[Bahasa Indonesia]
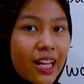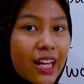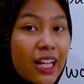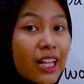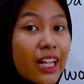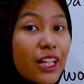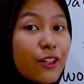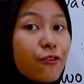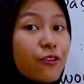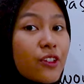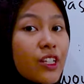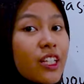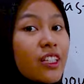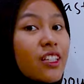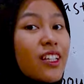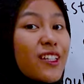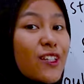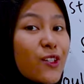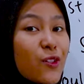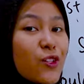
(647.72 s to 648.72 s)
karena if-nya
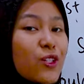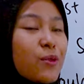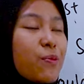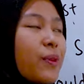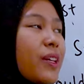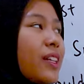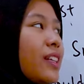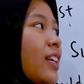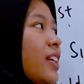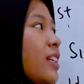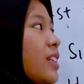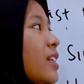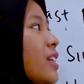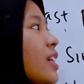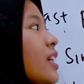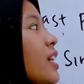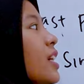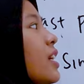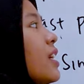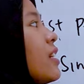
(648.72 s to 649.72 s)
kita taruh depan
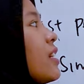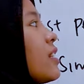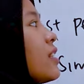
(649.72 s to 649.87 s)
tadi,